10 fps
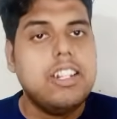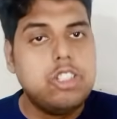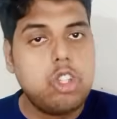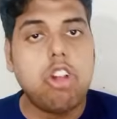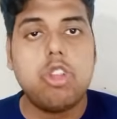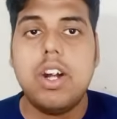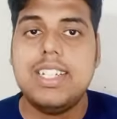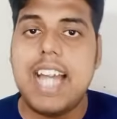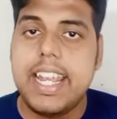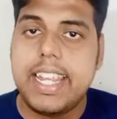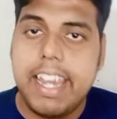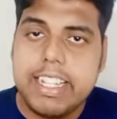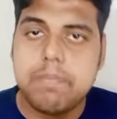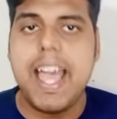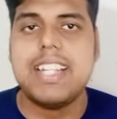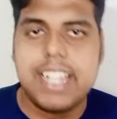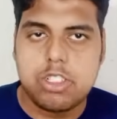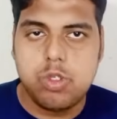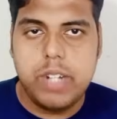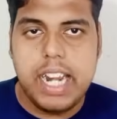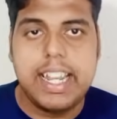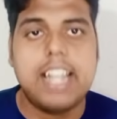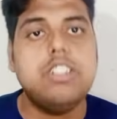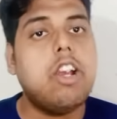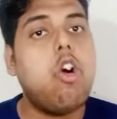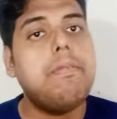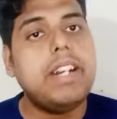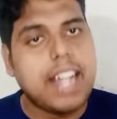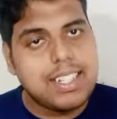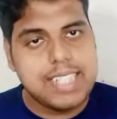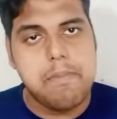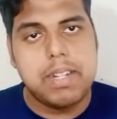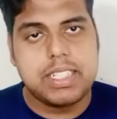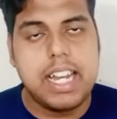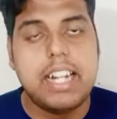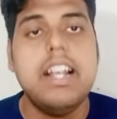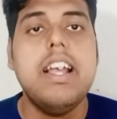जो 2021 बैच के स्टूडेंट हैं जो अभी थर्ड सेमेस्टर